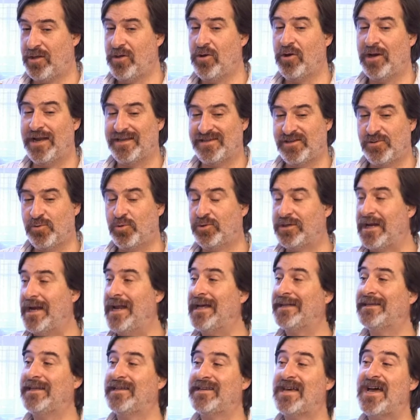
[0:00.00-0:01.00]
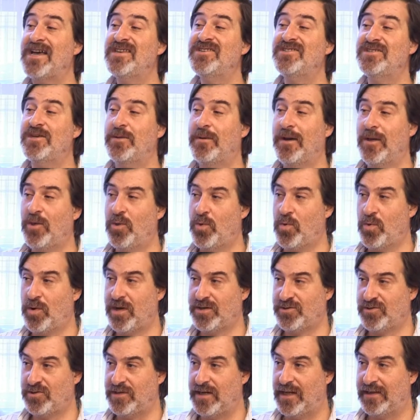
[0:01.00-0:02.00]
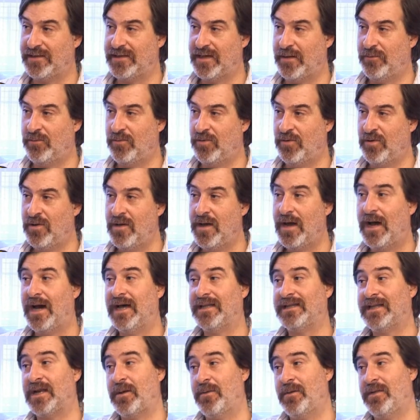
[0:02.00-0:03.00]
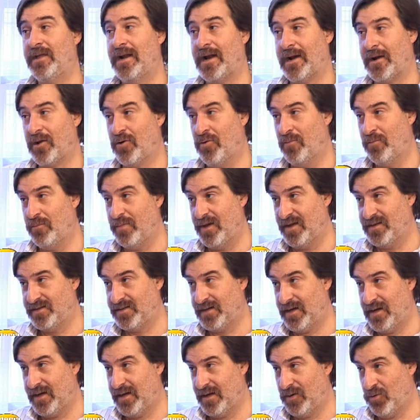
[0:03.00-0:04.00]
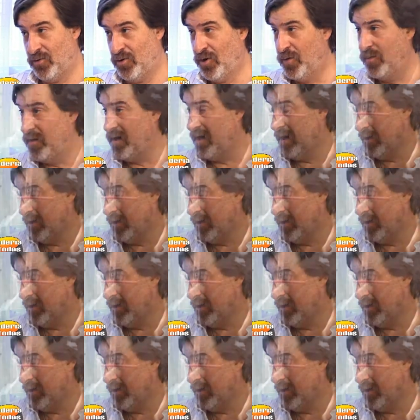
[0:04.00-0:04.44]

digo, las industrias lácteas han llevado educación al tambo a través de la recompensa económica,